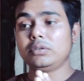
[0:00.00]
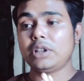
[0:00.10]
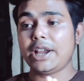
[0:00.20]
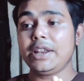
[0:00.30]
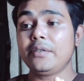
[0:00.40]

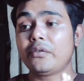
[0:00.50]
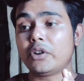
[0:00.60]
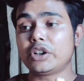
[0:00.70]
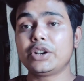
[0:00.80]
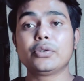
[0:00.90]
नाइन
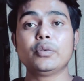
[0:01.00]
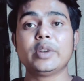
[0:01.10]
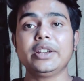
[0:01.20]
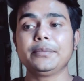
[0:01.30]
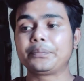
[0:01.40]
फोर्टी टू
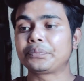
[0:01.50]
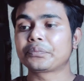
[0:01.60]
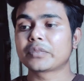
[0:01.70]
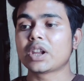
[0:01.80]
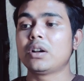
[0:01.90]
में
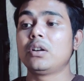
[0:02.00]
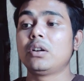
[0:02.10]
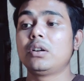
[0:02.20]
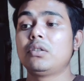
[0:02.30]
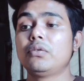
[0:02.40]

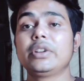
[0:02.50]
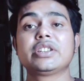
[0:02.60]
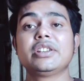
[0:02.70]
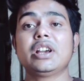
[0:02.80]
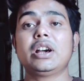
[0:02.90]

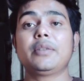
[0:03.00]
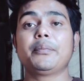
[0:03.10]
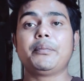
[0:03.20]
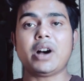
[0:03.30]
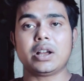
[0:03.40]
उन्नीस हज़ार
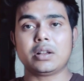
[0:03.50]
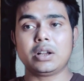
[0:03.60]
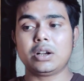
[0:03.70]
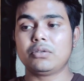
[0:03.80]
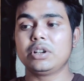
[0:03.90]

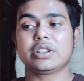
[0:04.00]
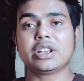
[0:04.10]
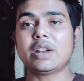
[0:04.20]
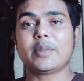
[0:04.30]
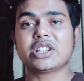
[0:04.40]
उन्नीस
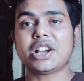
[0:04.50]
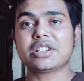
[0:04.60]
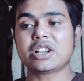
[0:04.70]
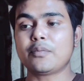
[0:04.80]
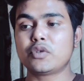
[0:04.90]
हज़ार
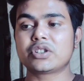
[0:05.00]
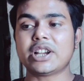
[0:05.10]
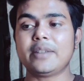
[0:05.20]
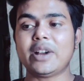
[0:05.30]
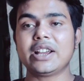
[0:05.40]
पचास का पुट
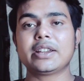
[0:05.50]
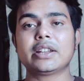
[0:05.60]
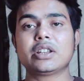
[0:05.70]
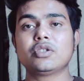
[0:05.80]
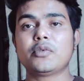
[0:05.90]
साइड बाई
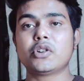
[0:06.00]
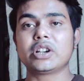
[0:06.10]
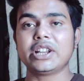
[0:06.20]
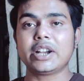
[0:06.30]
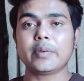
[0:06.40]
किया था जो
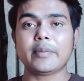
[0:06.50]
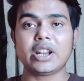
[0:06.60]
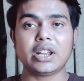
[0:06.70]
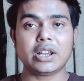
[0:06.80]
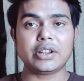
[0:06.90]
फोर्टी एट पर
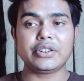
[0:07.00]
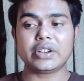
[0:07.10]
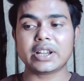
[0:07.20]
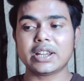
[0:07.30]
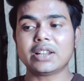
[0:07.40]
मैंने
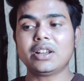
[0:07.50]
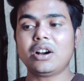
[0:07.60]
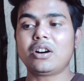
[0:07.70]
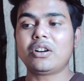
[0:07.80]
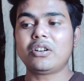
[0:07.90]
इंट्री किया
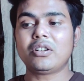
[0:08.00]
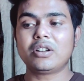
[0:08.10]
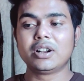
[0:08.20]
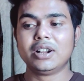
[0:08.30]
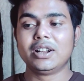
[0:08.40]
था
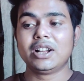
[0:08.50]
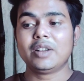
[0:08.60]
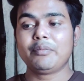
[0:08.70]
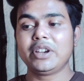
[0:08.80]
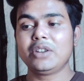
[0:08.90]
और
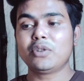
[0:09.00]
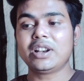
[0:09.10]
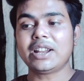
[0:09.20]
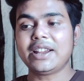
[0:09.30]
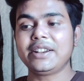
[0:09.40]
फिर
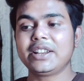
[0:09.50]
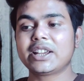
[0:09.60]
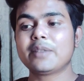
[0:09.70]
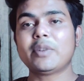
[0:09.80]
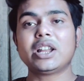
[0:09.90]
वन नाइन्टी
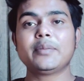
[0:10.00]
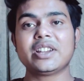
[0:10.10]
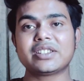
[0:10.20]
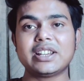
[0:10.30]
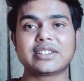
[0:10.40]
के बाद
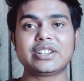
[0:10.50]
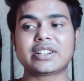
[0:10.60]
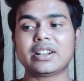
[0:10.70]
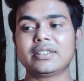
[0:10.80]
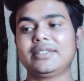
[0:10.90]
मैं इसे
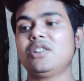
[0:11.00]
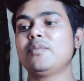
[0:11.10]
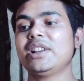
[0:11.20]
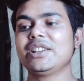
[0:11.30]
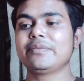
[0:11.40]
एग्ज़िट कर देता हूँ
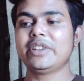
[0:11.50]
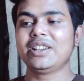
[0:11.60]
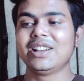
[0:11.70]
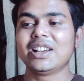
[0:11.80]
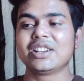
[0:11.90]
मैंने इसमें
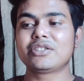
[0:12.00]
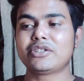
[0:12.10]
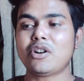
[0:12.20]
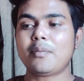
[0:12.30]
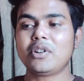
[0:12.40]

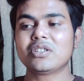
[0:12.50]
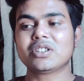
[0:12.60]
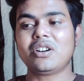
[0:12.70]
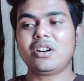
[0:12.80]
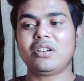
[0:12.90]
स्टॉप
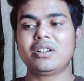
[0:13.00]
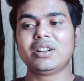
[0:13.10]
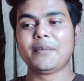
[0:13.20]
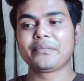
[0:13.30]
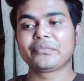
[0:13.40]
लॉस
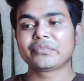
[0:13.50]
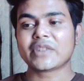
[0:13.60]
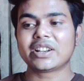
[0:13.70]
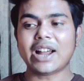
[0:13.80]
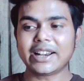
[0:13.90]
और
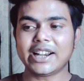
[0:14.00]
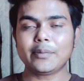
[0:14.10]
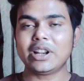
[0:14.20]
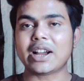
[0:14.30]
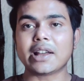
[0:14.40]

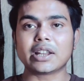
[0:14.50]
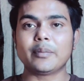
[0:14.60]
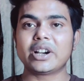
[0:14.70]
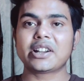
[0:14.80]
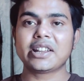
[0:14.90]
टारगेट भी लगाया था
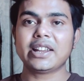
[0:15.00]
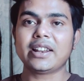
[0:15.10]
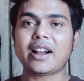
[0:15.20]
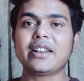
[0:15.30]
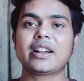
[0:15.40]
बट ये
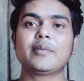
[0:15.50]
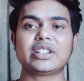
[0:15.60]
लगाने